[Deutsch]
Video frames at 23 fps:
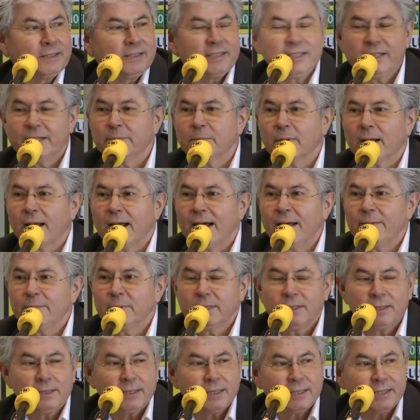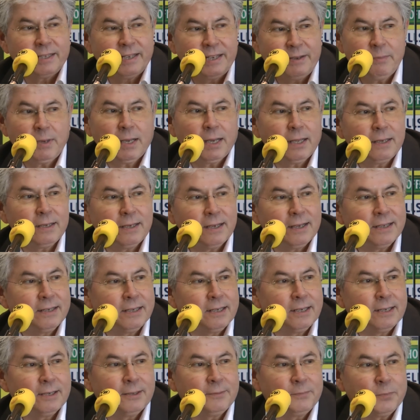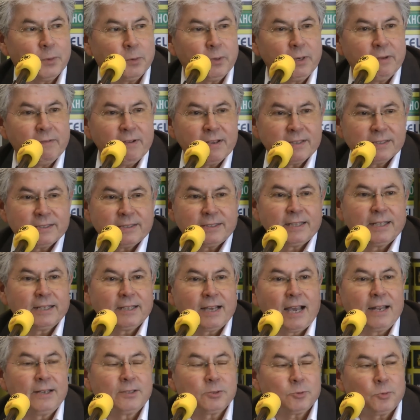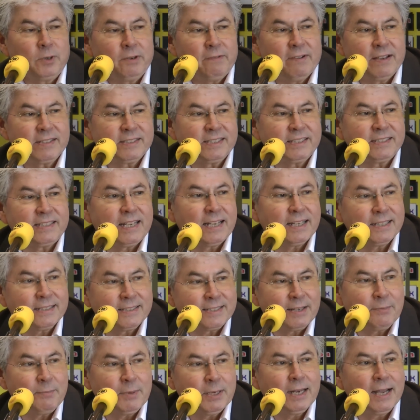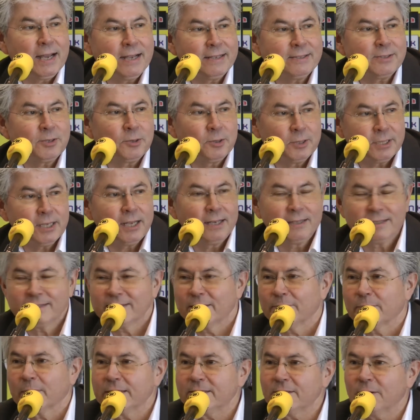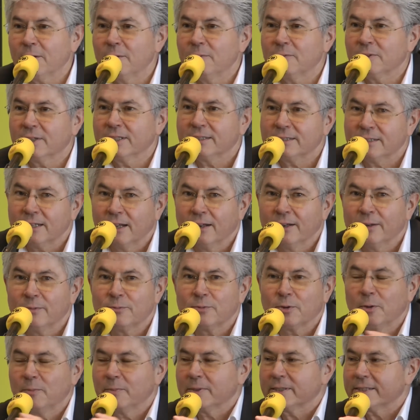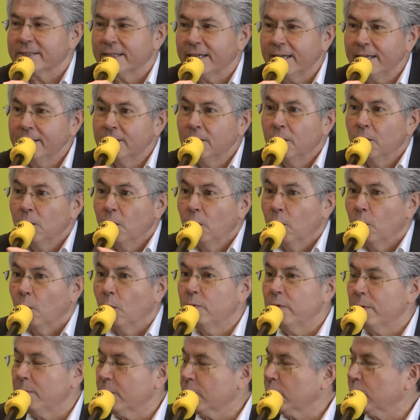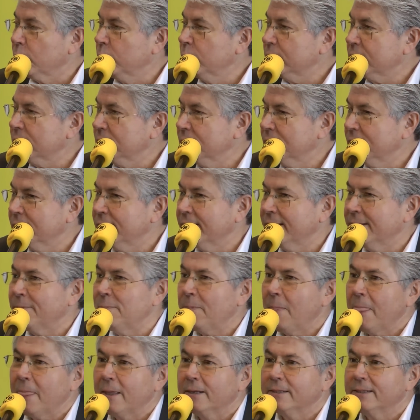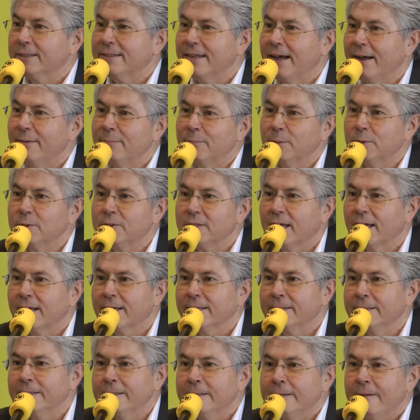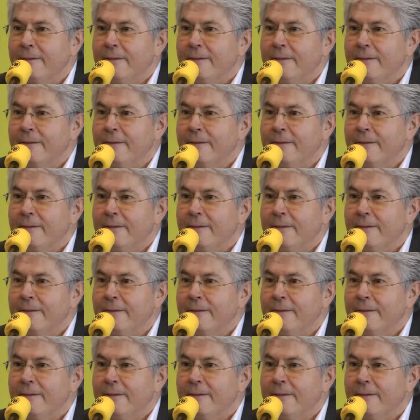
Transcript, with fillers: die im Rahmen, ich nehme an, Universitä eines universitären Seminars heute an dieser Pressekonferenz teilnehmen. Freue mich sehr. Und wir begrüßen äh, die Damen und Herren